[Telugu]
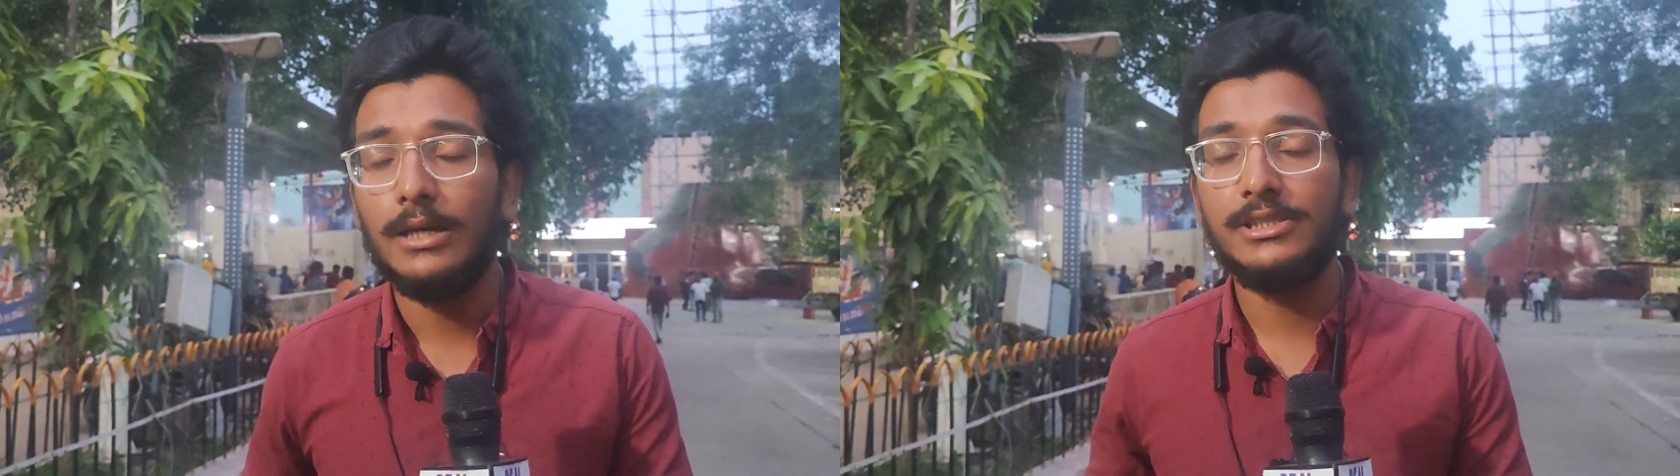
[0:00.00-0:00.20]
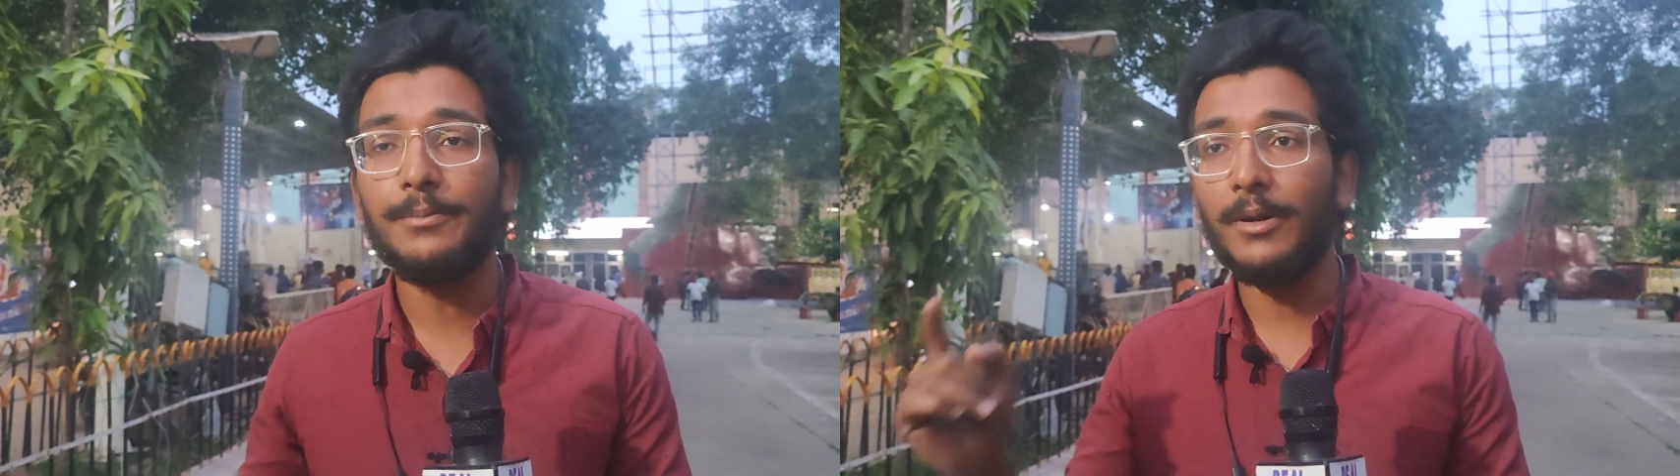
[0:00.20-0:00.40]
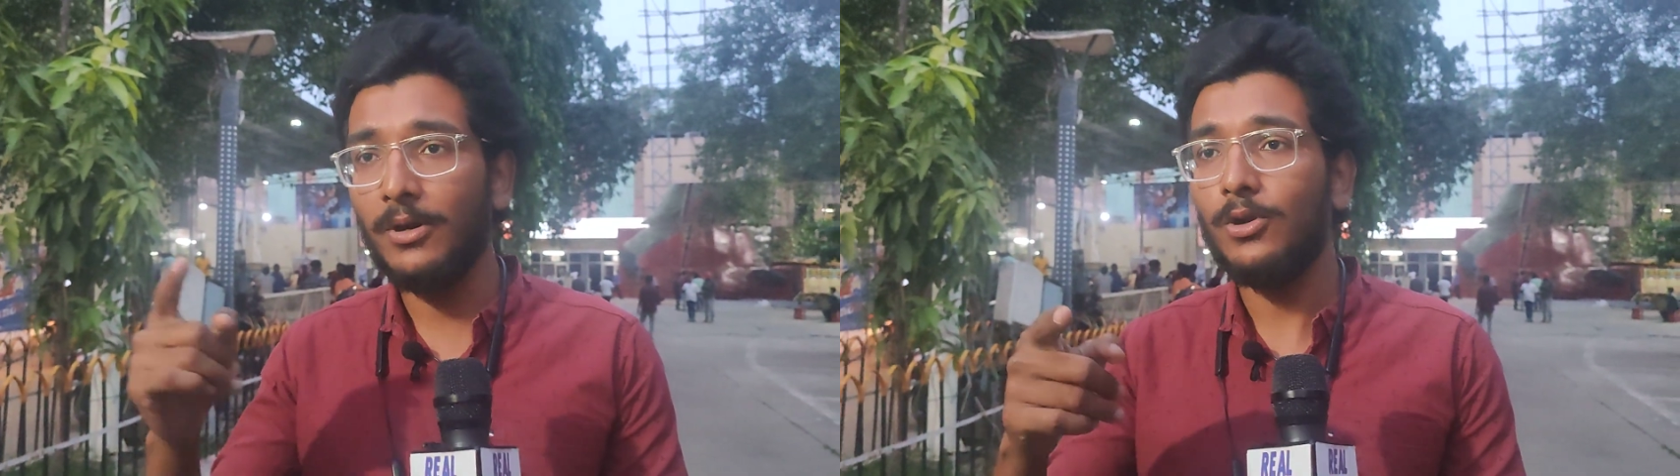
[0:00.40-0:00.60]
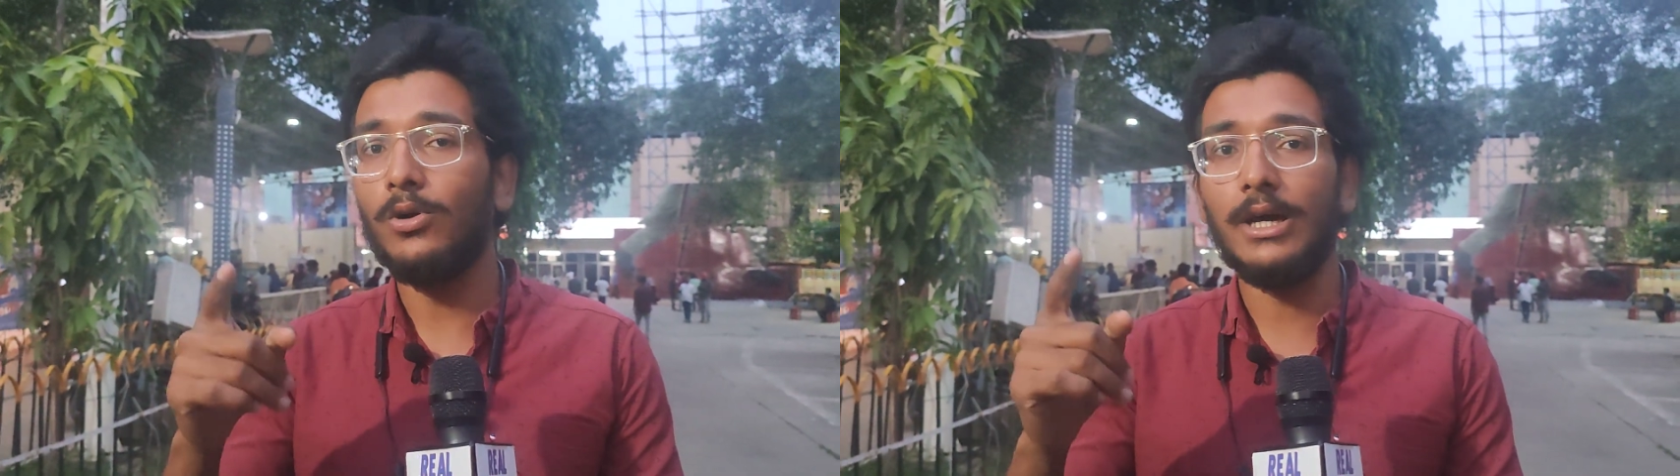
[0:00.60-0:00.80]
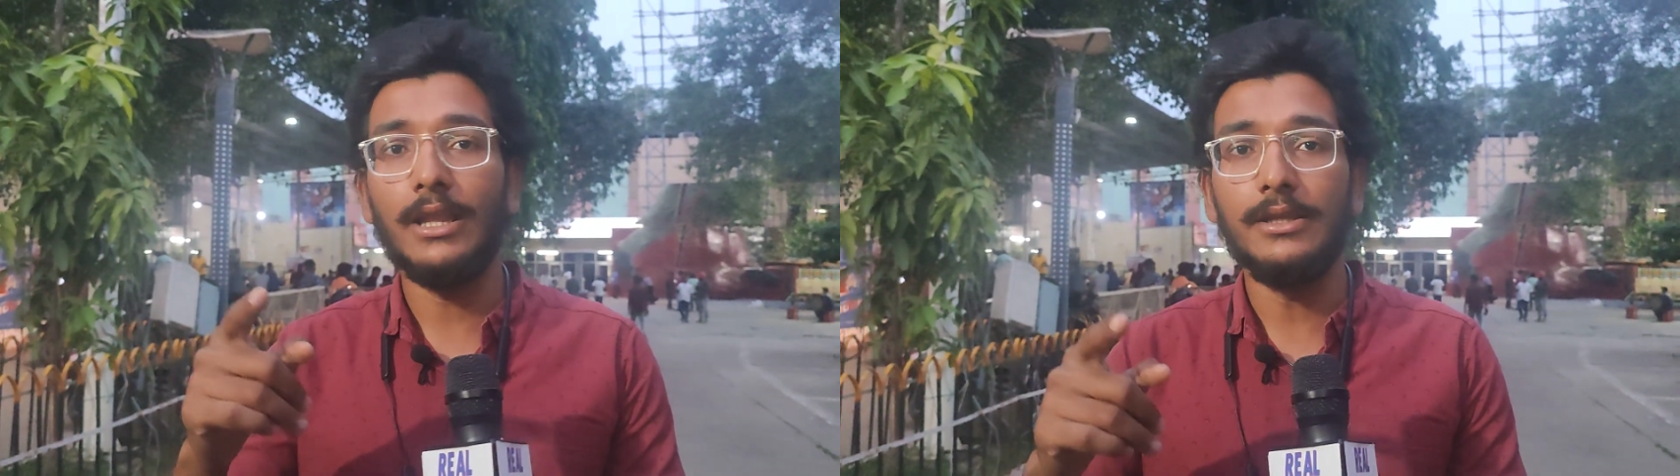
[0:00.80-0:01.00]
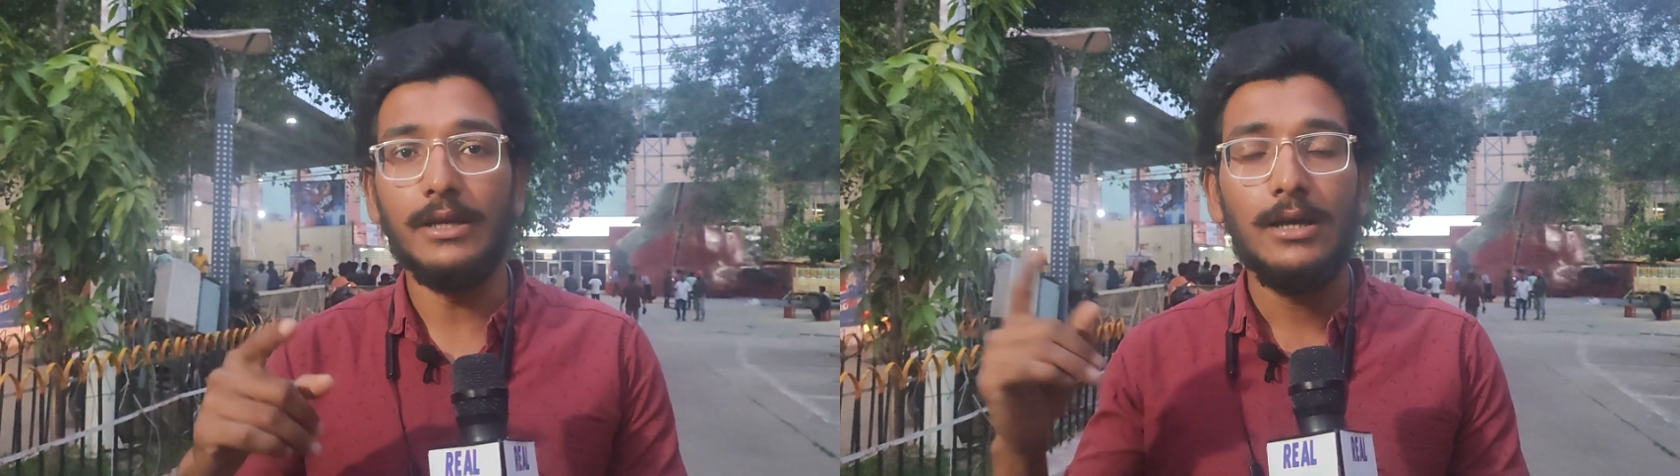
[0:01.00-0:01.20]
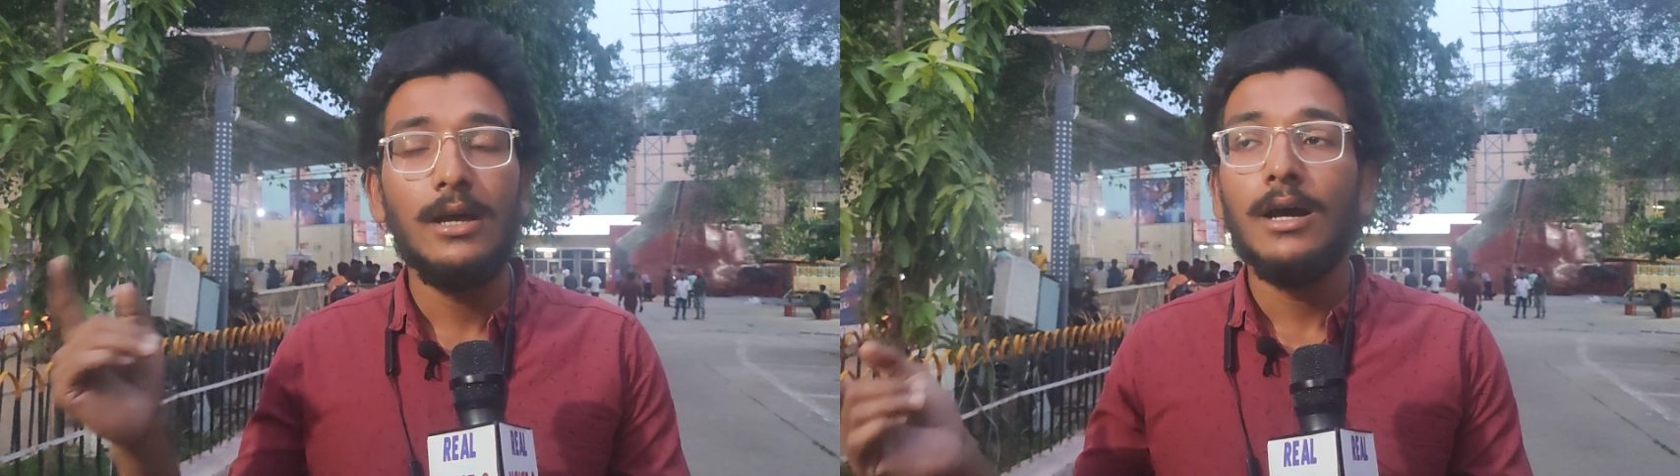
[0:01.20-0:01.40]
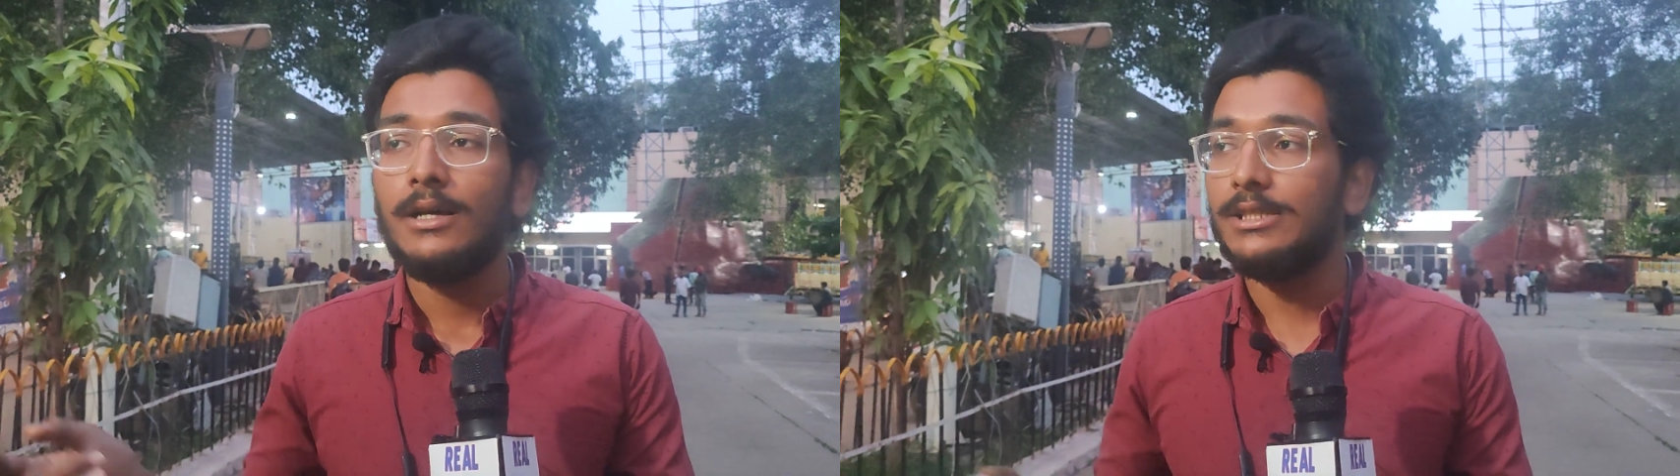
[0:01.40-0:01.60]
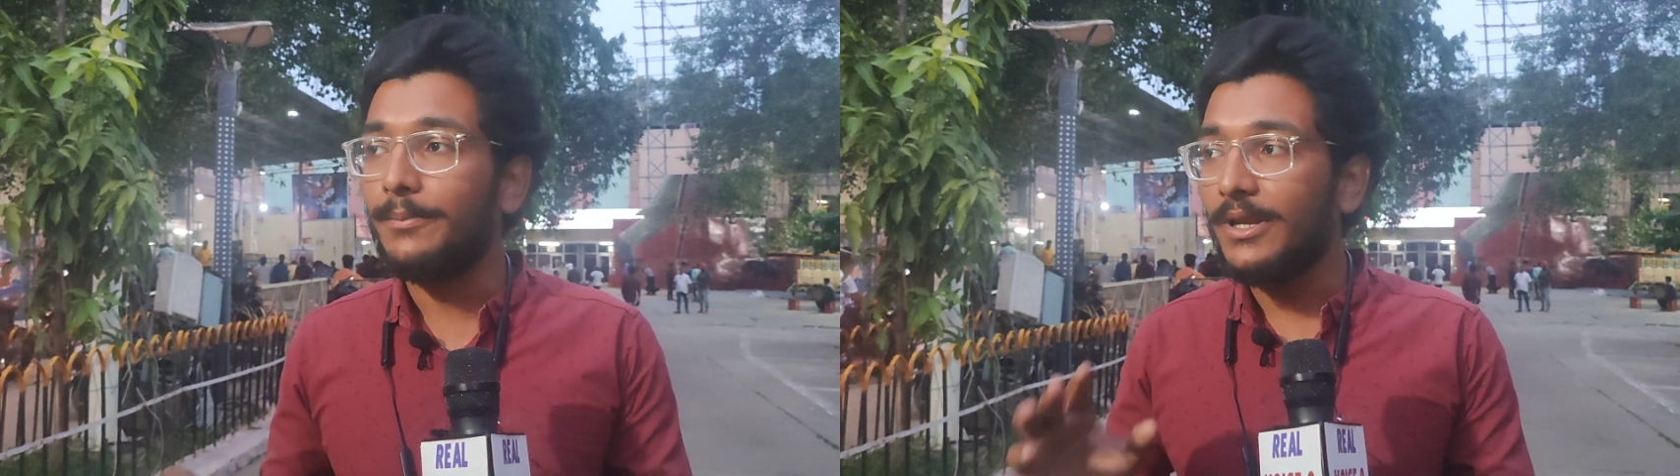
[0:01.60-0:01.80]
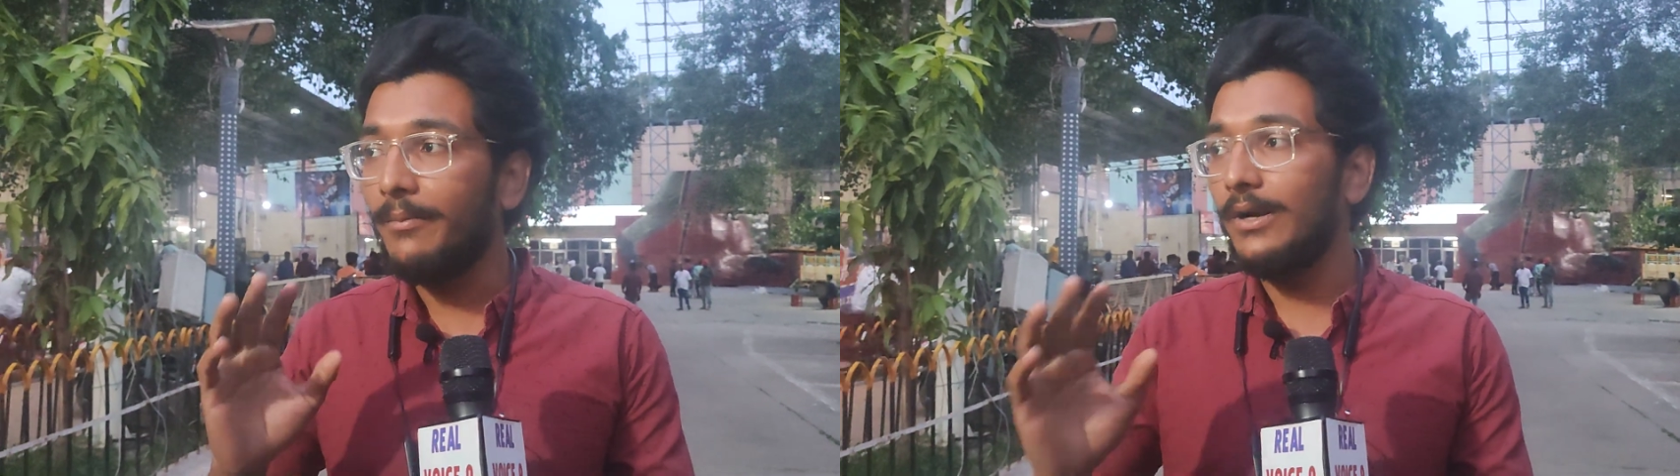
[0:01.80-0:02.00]
సెప్టెంబర్ టూ కదా అది
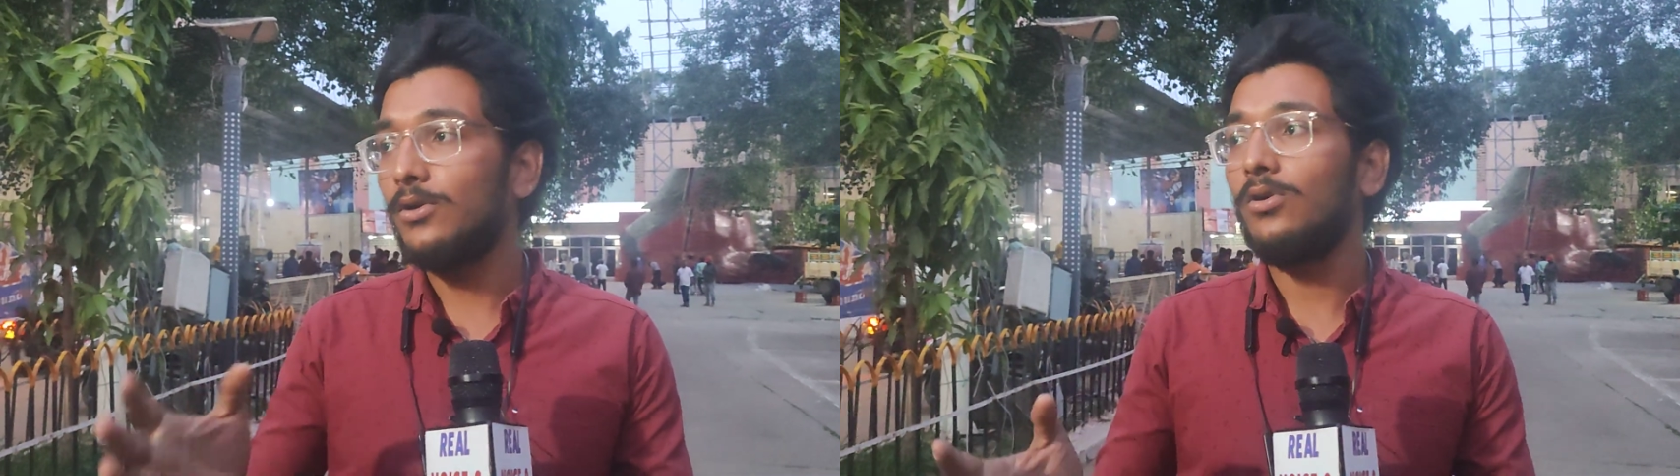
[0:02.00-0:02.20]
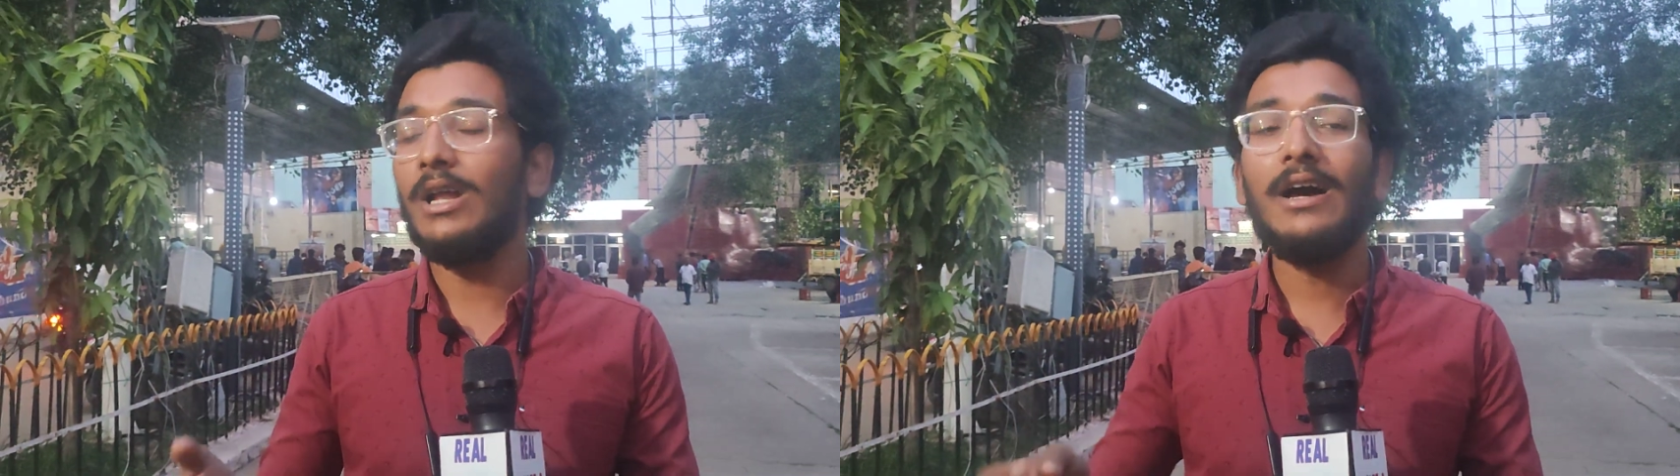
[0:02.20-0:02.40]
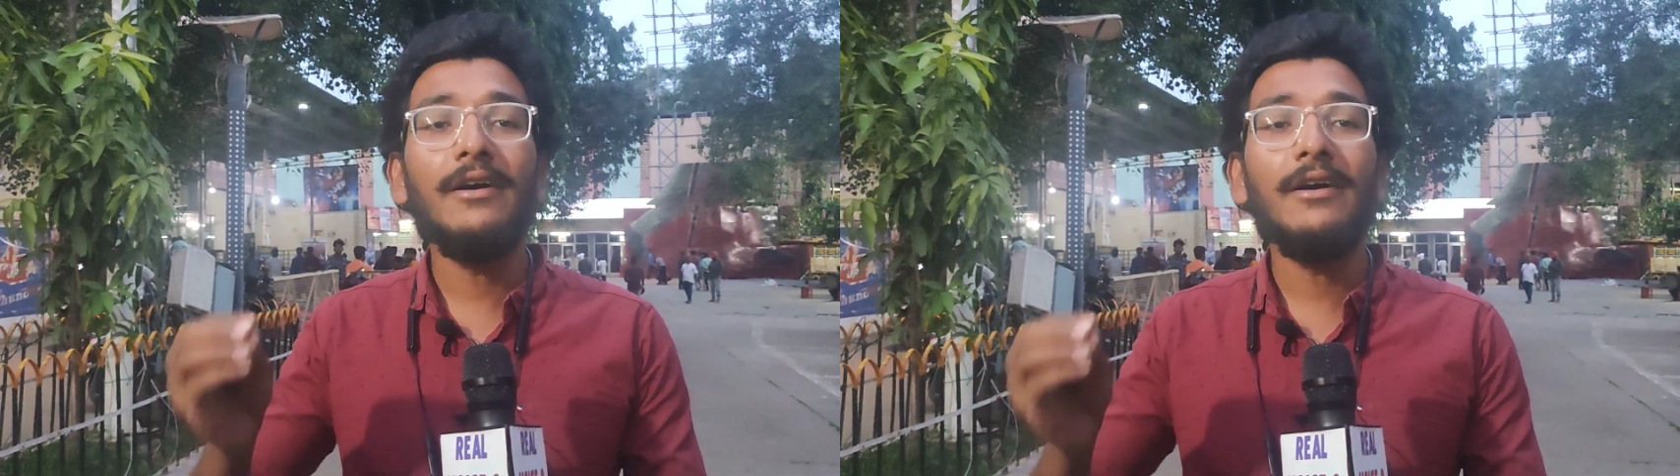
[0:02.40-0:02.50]
సెప్టెంబర్ టూన